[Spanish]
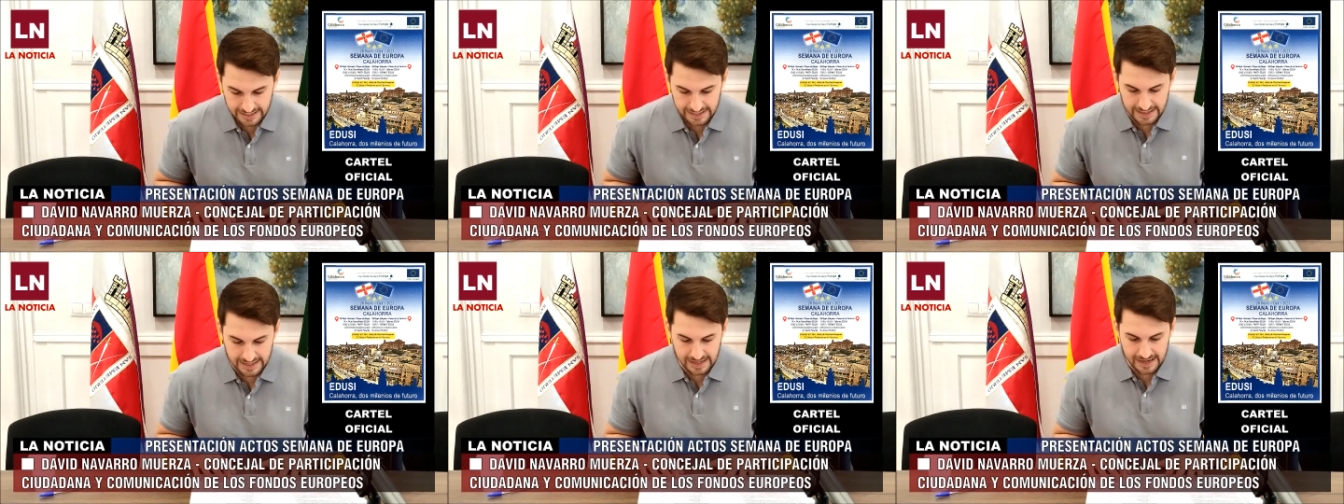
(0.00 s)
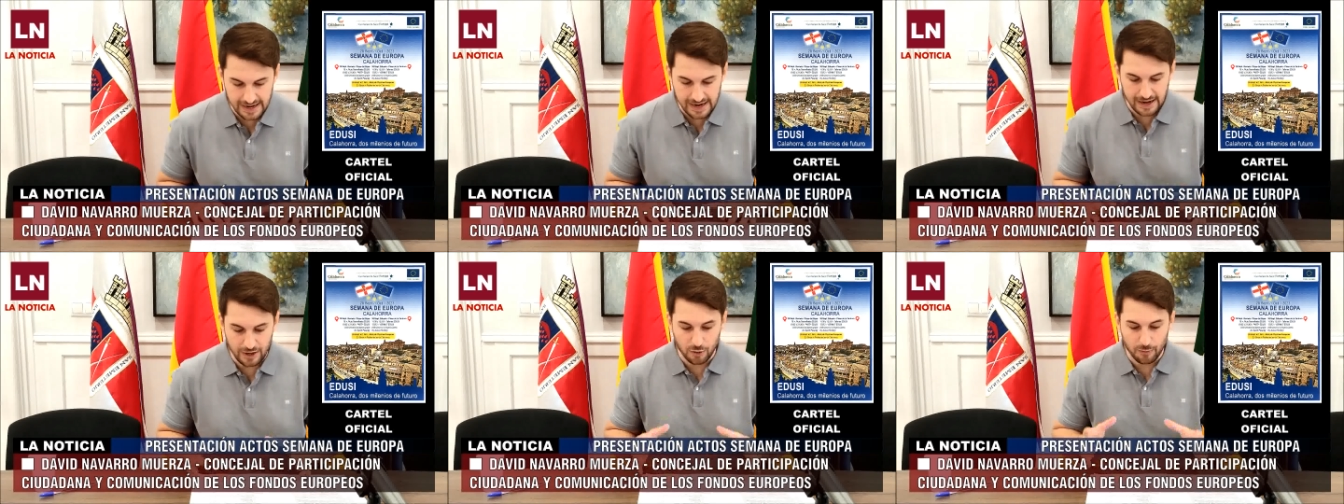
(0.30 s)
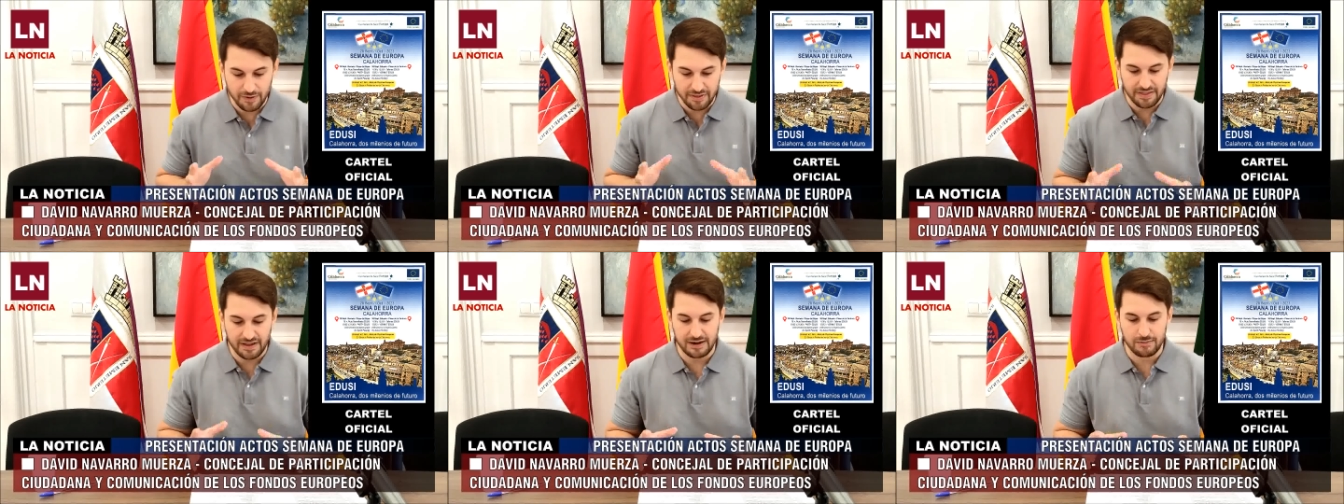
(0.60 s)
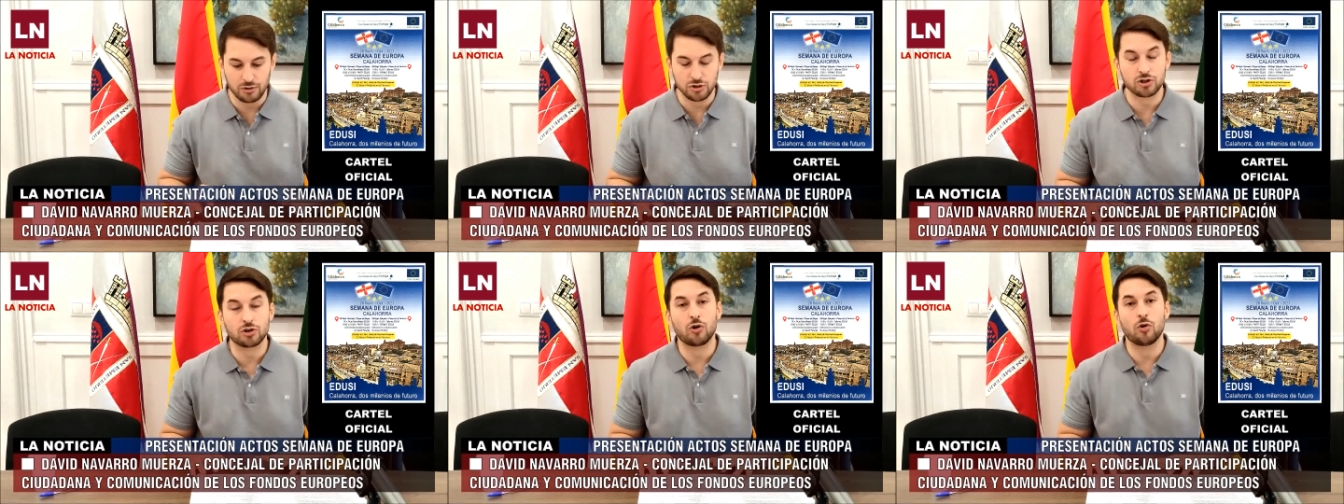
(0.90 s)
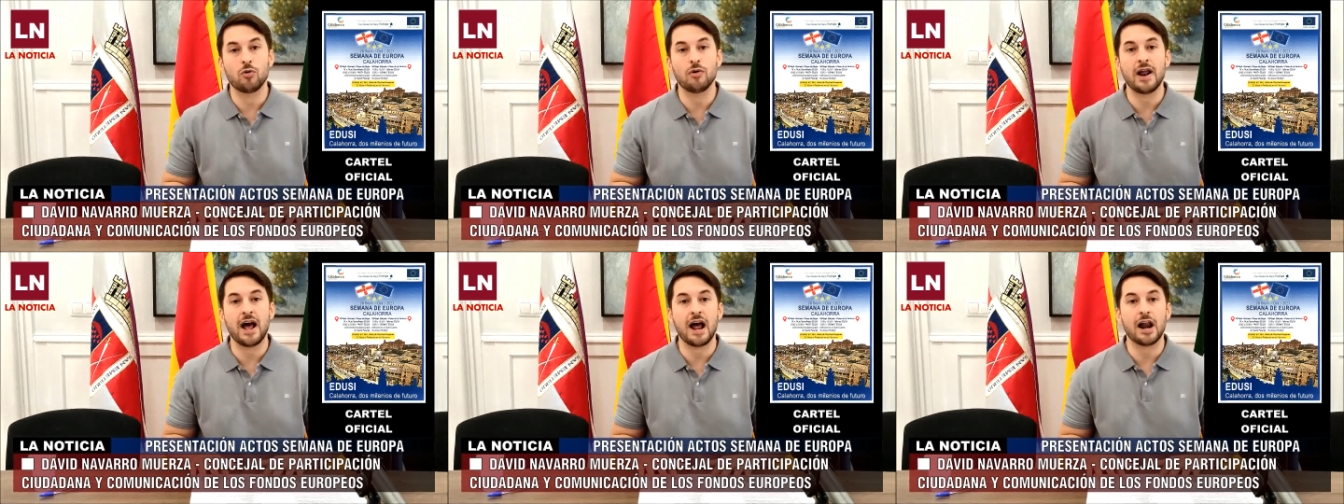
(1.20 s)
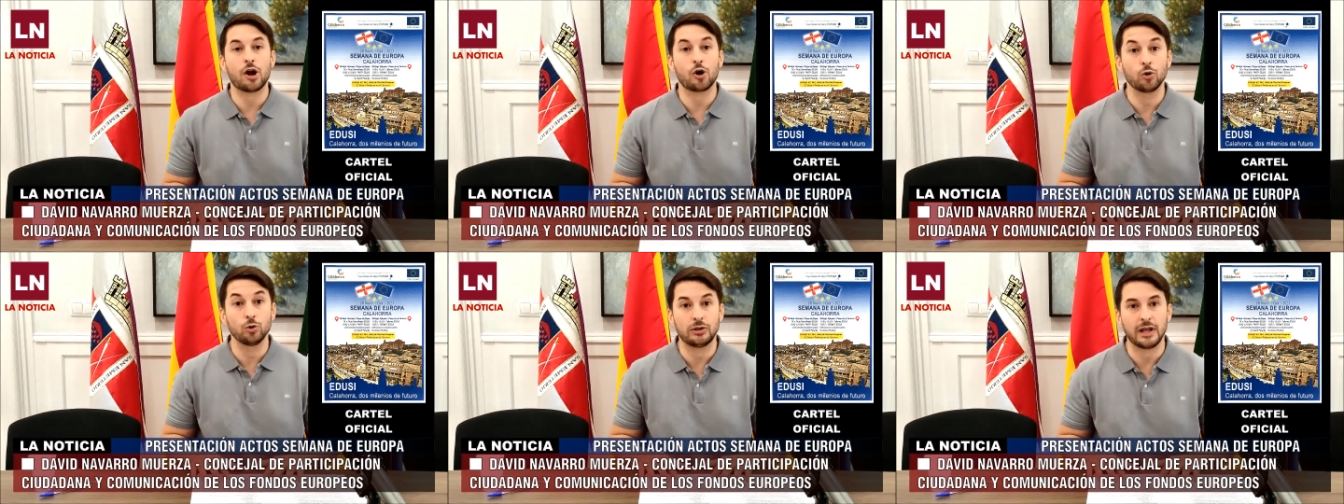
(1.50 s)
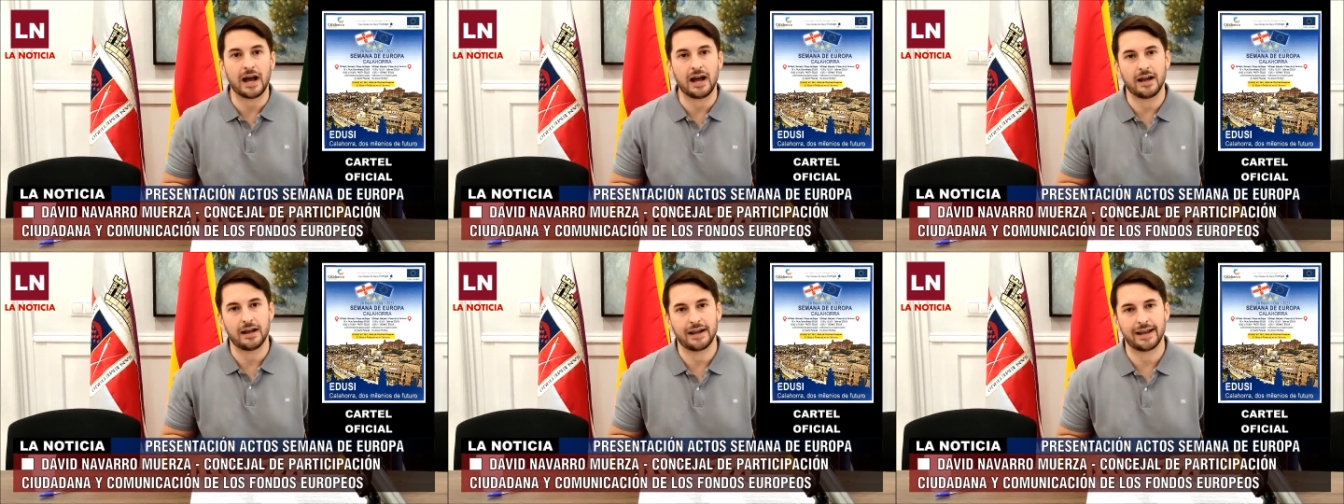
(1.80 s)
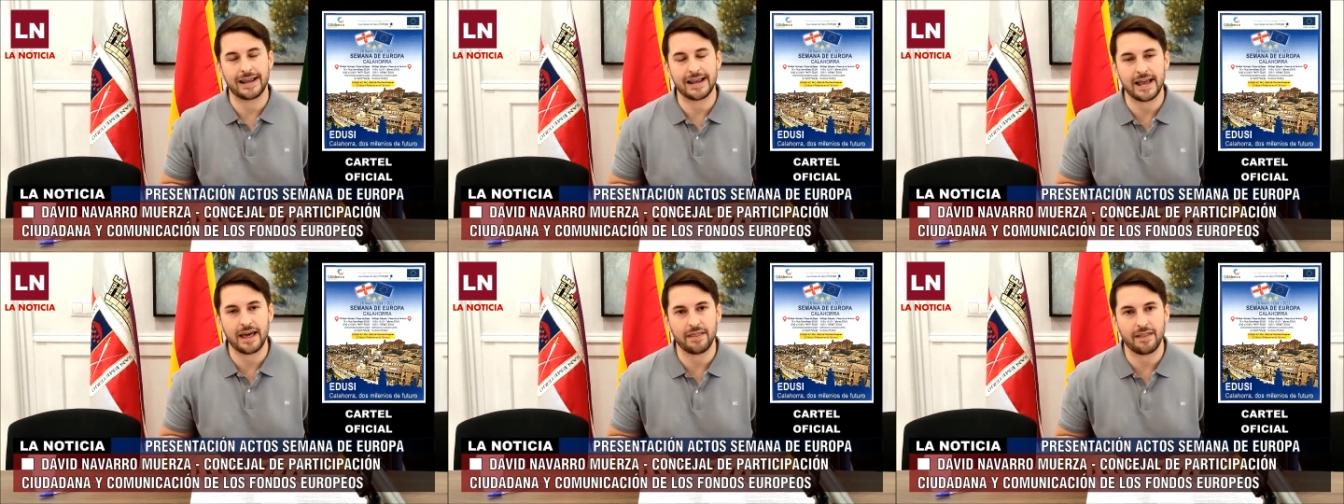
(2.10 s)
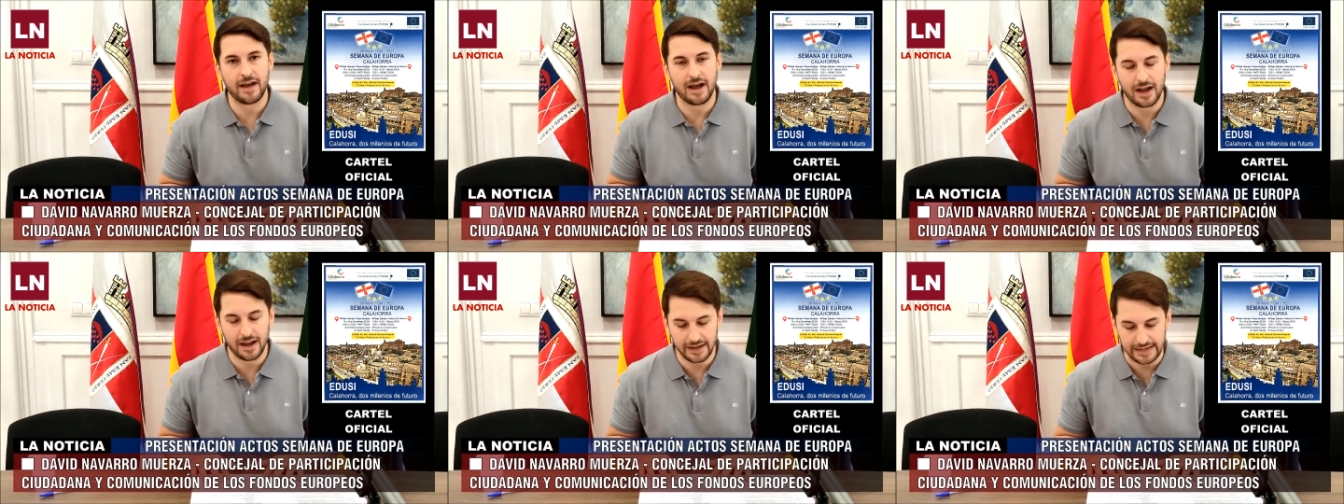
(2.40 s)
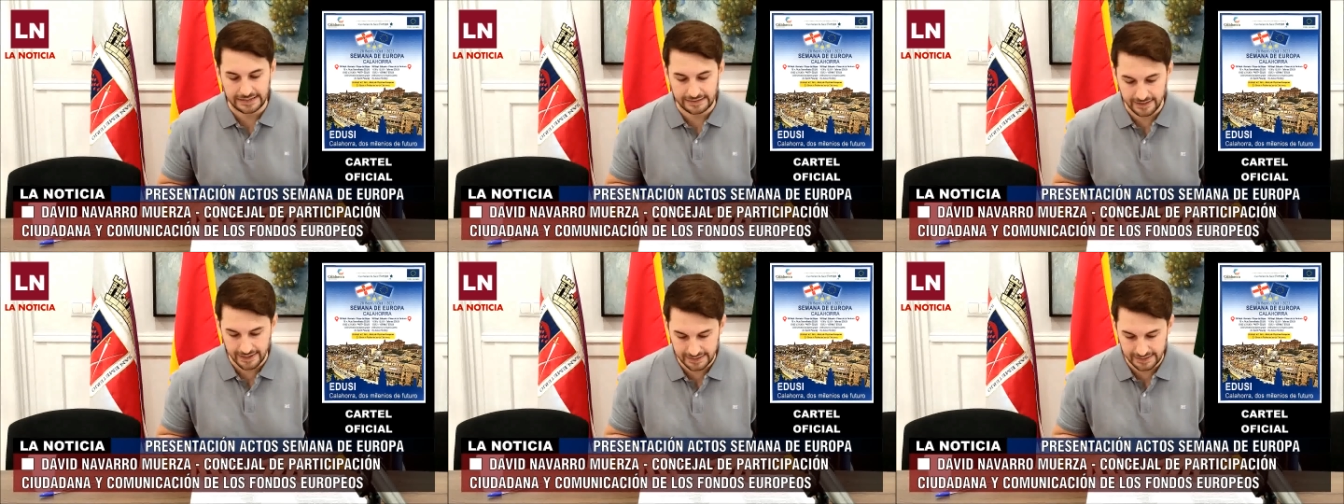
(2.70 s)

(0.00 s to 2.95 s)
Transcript: Y comenzaremos con una ruta guiada y,